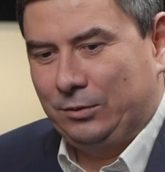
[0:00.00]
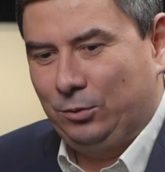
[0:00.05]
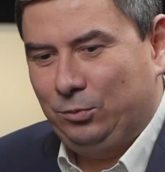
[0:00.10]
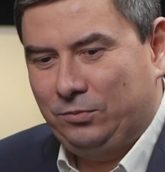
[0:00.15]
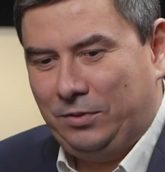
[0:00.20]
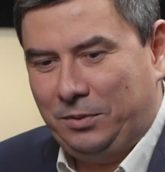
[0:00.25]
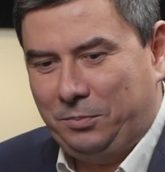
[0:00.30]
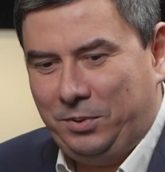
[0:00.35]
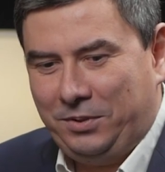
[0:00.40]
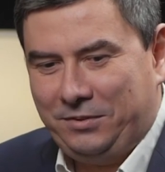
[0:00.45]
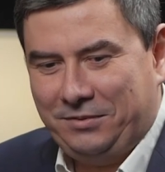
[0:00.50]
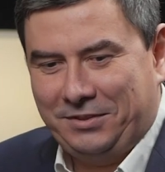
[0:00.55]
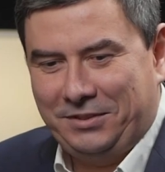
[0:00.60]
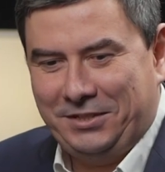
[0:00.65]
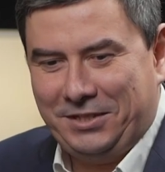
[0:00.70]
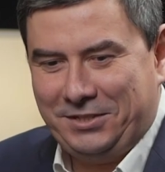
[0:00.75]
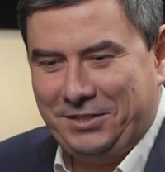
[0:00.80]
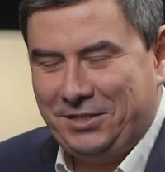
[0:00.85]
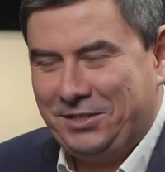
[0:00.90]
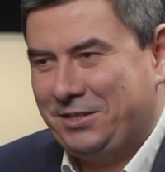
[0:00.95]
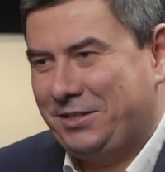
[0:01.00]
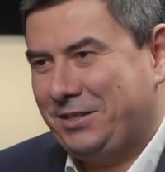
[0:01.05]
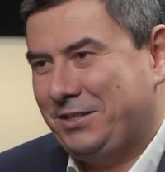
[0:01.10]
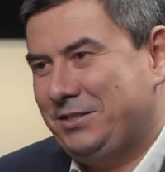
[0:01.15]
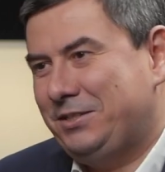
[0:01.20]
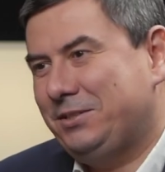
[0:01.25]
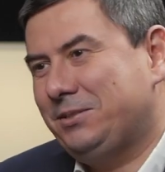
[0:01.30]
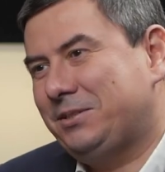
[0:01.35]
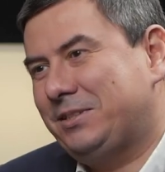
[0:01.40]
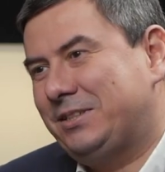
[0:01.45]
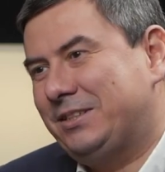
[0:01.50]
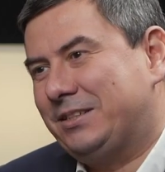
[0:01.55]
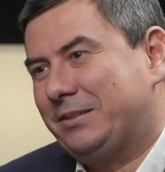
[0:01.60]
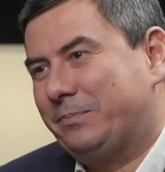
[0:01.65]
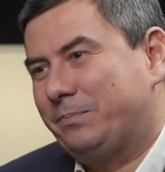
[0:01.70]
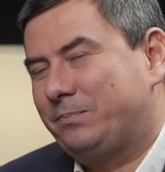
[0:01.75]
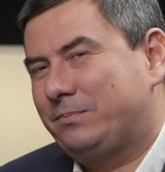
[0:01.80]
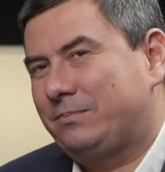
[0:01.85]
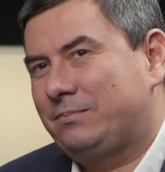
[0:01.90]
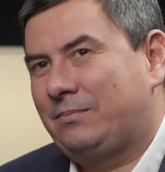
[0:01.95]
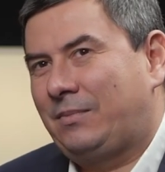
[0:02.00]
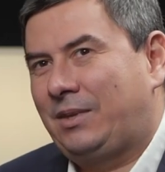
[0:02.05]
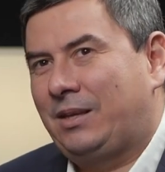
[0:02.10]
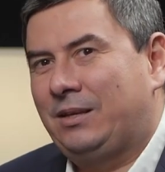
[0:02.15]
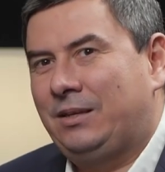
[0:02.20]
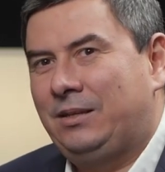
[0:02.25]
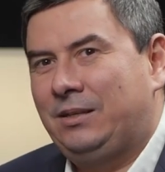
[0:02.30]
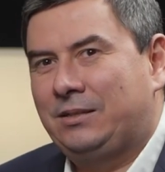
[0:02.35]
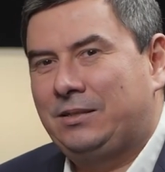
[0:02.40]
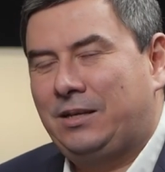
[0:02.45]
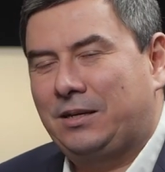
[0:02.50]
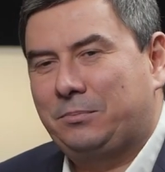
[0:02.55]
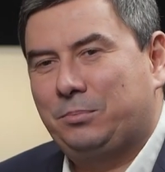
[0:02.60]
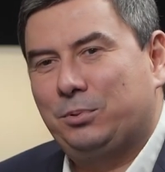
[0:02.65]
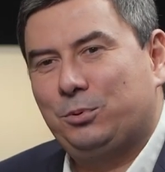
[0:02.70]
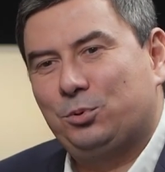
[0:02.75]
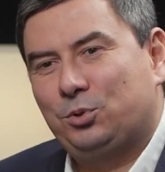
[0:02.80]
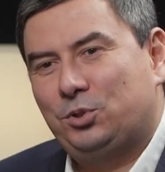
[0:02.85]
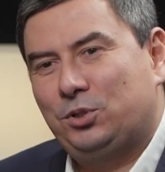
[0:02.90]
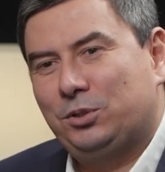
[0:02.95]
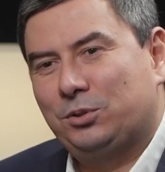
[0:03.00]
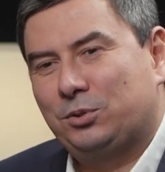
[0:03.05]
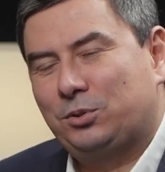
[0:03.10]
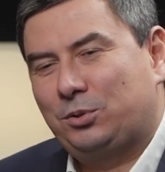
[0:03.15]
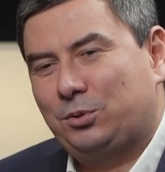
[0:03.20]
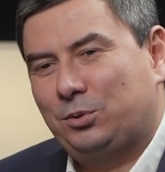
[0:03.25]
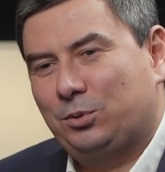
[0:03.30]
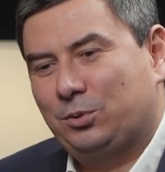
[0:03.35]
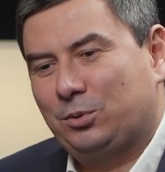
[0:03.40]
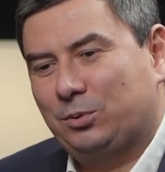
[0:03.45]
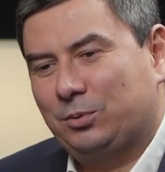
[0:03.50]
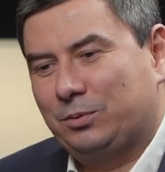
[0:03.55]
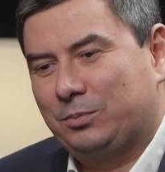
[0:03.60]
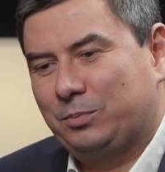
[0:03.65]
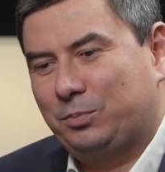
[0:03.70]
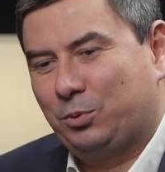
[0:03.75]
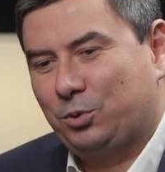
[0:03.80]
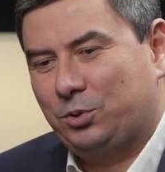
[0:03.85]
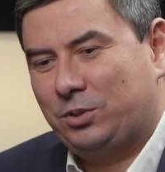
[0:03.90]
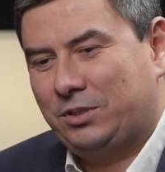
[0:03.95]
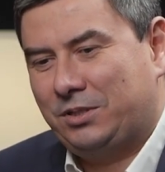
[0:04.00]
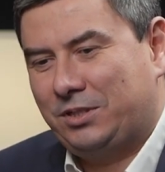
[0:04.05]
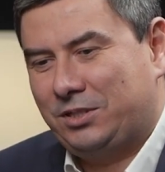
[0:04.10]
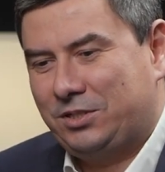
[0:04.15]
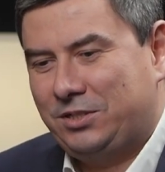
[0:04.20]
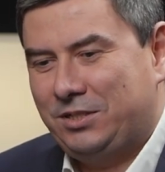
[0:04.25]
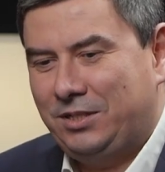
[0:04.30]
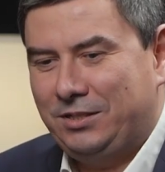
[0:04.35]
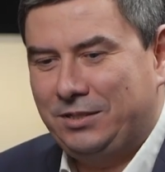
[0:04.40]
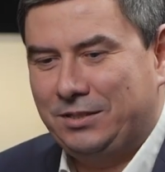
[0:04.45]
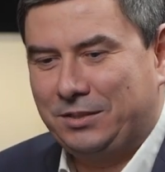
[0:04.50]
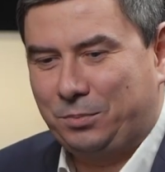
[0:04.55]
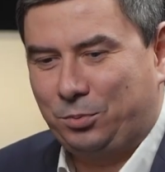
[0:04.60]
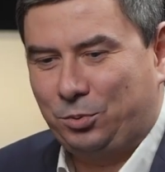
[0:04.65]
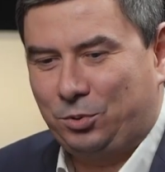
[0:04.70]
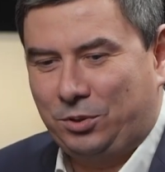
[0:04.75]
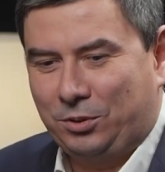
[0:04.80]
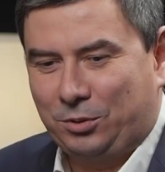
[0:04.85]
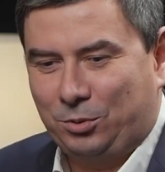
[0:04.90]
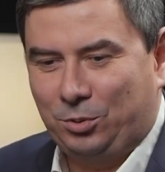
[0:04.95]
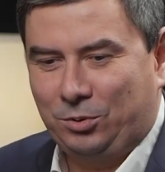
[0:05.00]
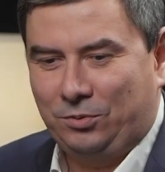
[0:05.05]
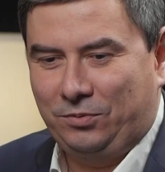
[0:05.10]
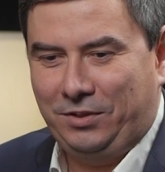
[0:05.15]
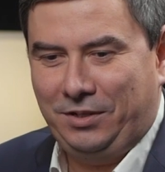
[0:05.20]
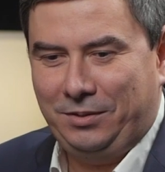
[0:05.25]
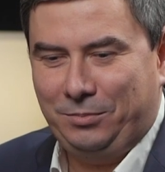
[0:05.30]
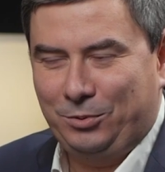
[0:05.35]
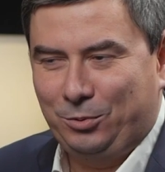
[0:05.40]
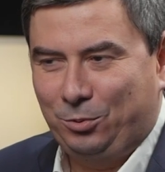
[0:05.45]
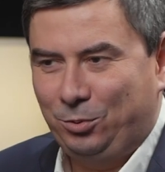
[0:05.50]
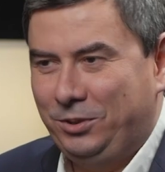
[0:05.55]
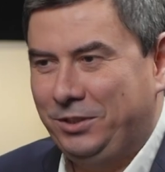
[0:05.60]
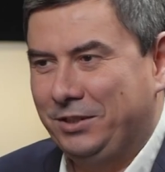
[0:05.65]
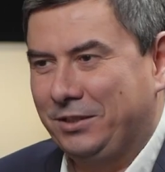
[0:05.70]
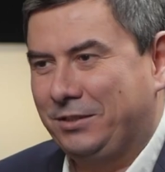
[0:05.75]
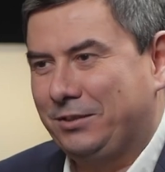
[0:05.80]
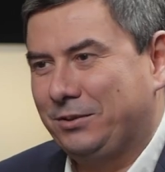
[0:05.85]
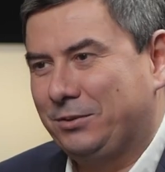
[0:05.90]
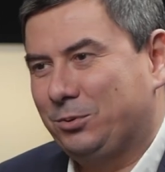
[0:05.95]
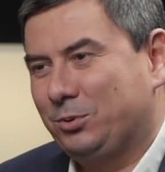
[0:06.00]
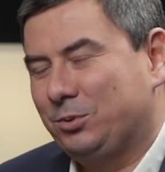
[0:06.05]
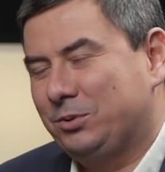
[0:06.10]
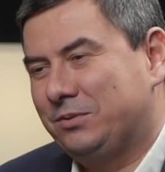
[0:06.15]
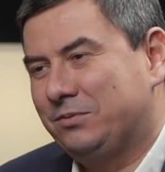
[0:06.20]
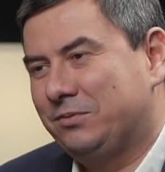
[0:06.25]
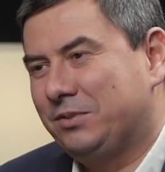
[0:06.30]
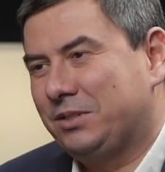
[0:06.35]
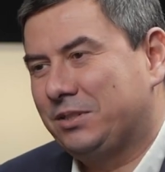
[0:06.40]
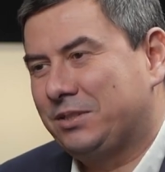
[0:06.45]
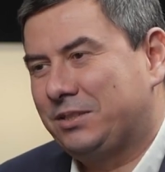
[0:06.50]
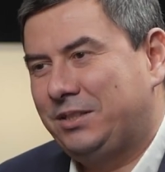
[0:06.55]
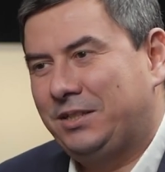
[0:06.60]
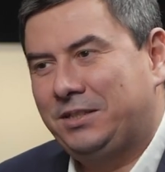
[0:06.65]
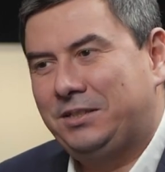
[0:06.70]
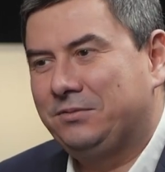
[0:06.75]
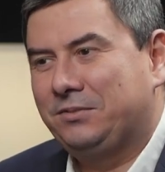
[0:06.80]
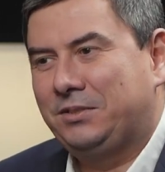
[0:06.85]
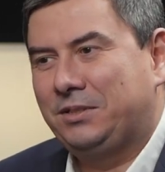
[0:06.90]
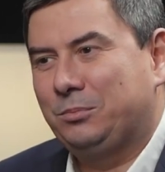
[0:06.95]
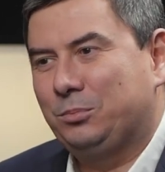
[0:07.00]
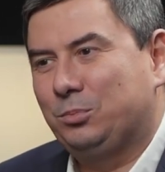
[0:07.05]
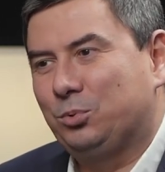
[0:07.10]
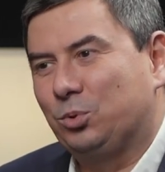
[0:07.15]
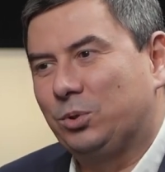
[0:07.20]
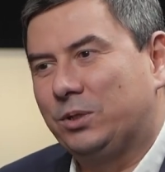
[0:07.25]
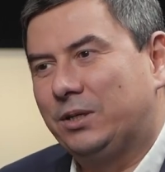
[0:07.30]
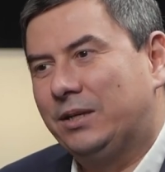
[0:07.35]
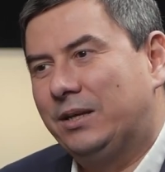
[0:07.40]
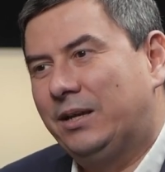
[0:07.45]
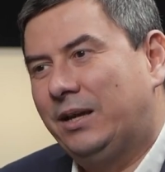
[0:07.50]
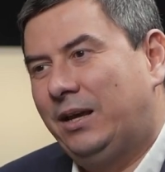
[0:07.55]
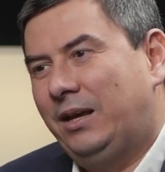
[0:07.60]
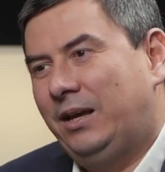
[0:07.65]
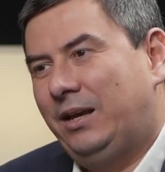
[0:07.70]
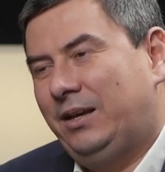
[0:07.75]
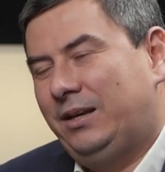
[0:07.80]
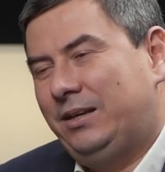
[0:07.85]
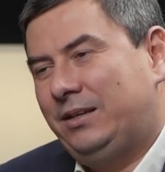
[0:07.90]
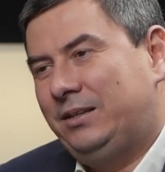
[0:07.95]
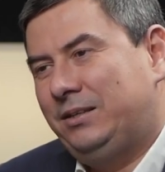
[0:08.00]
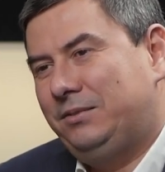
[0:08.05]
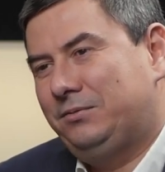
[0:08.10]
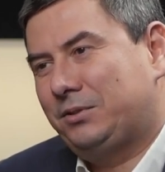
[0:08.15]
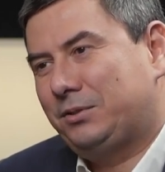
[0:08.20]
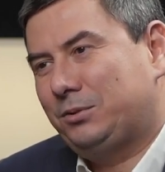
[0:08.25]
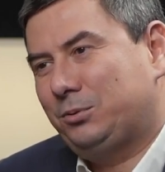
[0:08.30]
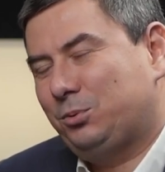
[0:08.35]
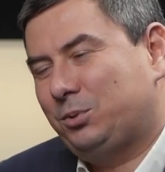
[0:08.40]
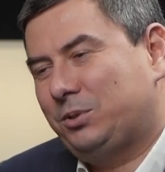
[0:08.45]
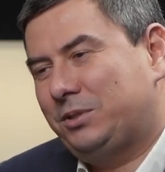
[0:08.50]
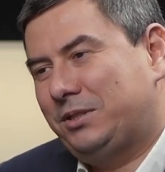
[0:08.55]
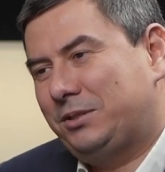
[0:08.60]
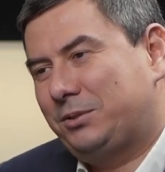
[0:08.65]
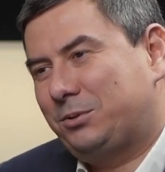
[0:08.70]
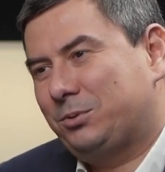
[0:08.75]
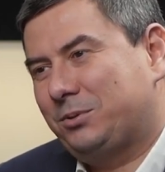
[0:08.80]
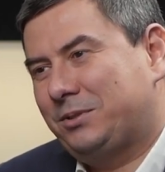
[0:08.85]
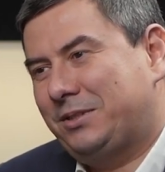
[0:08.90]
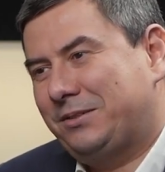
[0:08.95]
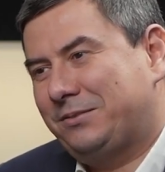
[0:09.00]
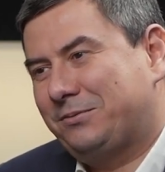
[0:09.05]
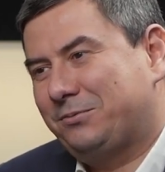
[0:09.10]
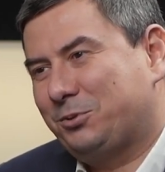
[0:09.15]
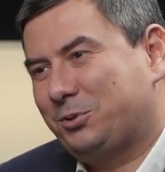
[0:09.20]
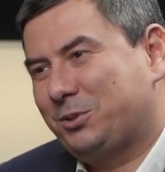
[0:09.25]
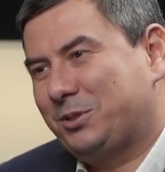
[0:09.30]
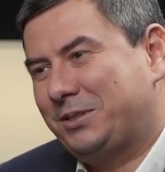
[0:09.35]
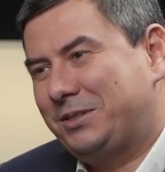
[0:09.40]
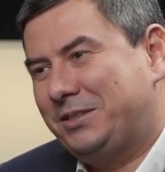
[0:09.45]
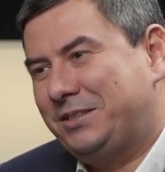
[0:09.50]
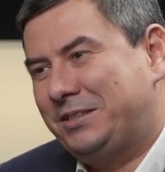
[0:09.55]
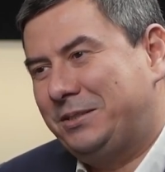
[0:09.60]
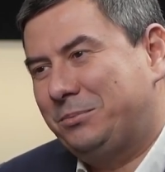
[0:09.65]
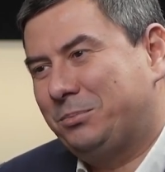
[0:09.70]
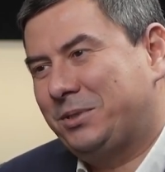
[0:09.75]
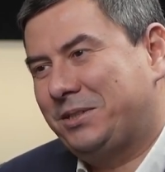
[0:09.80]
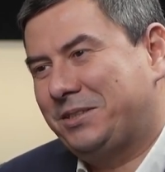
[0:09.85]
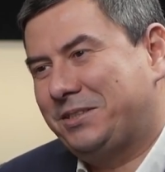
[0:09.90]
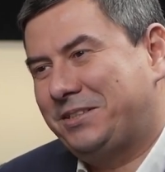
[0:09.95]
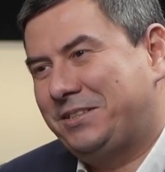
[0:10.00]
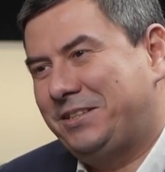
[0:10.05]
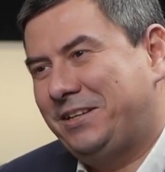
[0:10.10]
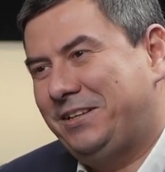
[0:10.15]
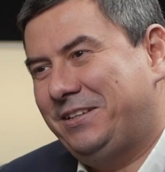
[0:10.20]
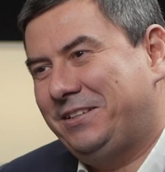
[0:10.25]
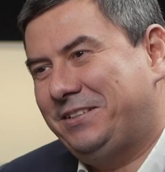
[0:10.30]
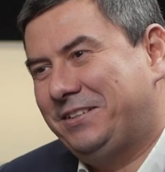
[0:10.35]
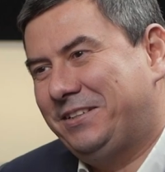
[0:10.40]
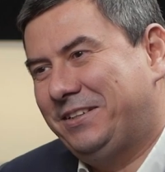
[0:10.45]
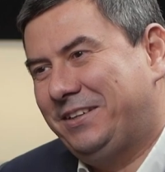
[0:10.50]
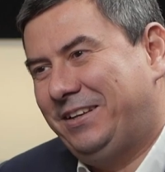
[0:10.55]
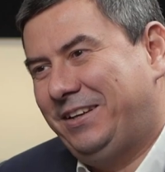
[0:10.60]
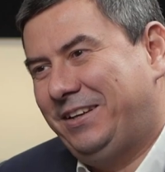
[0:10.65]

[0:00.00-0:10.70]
Ну, во-первых, я здесь родился, и так получилось, что после рождения, спустя какое-то время уехал уехал. То есть вырос я не в Оренбурге. И вернулся я сюда в возрасте 17 лет